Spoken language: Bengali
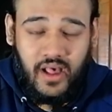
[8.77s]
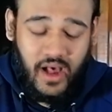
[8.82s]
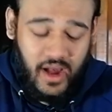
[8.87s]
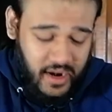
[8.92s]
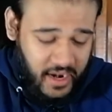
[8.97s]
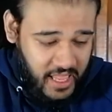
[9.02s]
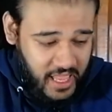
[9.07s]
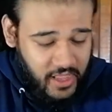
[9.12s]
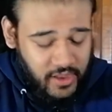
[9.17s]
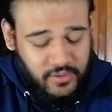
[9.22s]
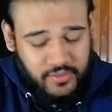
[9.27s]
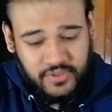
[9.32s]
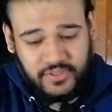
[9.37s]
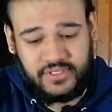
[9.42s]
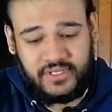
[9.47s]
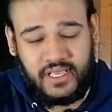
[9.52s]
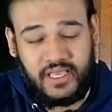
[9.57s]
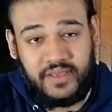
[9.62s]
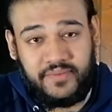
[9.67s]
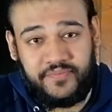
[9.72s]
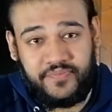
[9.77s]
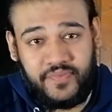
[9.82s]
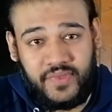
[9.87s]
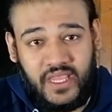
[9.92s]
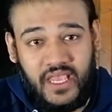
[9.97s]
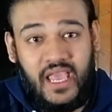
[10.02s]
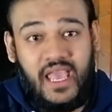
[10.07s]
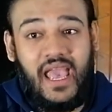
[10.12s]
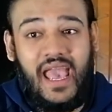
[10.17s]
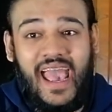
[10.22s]
আর এই অবস্থায়
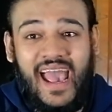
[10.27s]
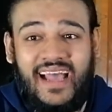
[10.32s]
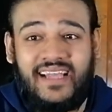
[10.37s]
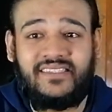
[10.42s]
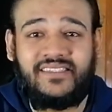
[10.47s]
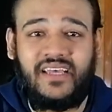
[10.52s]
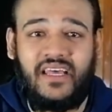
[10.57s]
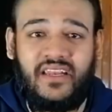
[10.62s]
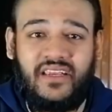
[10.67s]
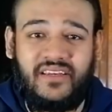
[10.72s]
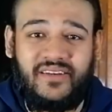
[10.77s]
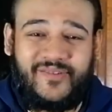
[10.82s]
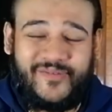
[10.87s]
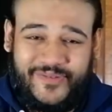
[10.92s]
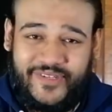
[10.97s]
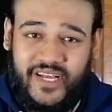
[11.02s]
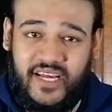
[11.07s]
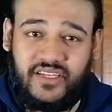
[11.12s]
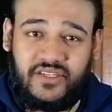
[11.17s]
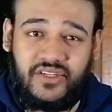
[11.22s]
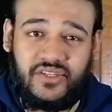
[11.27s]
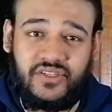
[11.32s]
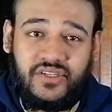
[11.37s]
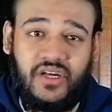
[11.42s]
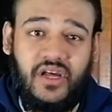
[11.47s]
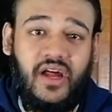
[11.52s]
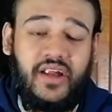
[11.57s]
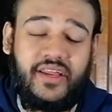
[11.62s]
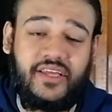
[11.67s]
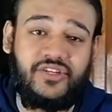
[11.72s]
হ্যান্ড স্যানিটাইজার্স
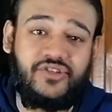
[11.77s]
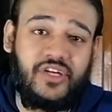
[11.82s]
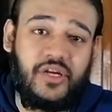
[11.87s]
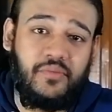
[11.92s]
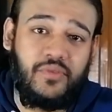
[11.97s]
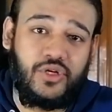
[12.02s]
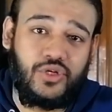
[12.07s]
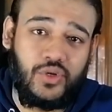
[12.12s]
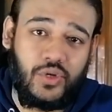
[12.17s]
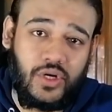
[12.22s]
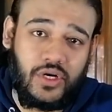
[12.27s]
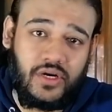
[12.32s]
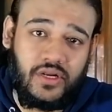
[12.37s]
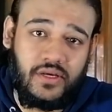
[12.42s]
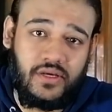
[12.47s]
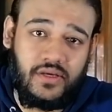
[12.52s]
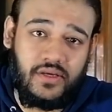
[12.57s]
আর এক্সট্রিমলি শর্ট